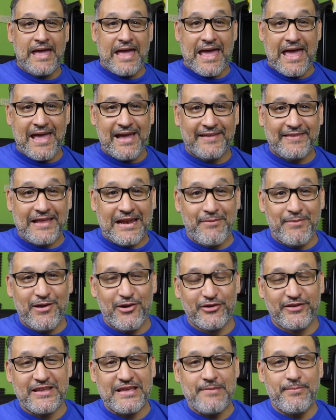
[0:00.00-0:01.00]
Hey, ¿qué tal
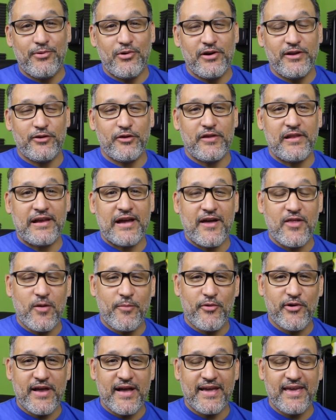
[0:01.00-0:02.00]
amigos? Hipólito
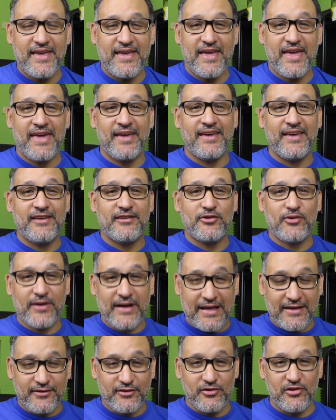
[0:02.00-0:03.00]
Delgado por aquí. En esta
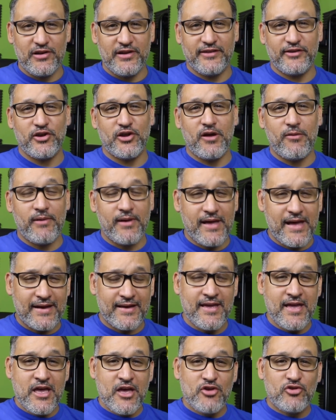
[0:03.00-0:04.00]
ocasión les quiero
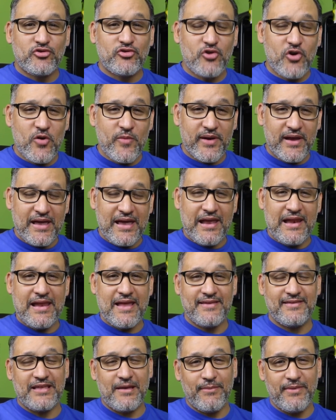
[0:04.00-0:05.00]
hablar sobre el
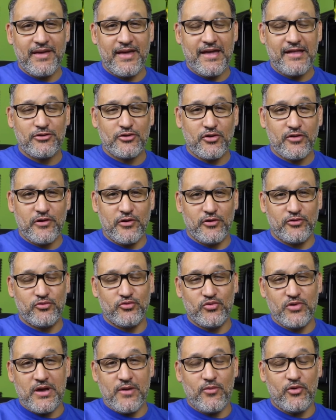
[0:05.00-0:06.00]
lanzamiento de los
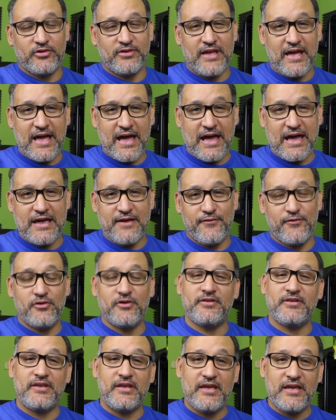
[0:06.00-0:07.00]
nuevos
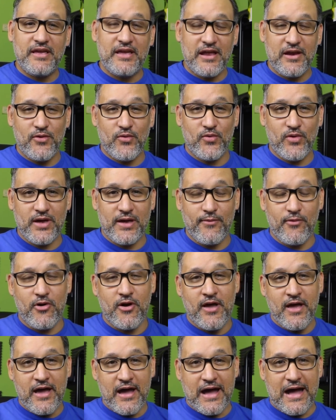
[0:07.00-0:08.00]
iPhones y el
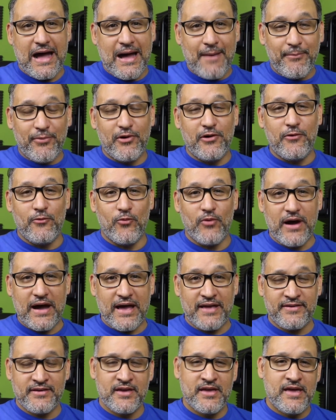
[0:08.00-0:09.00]
nuevo Apple
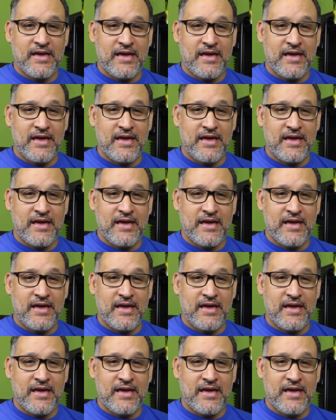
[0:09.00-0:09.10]
Watch.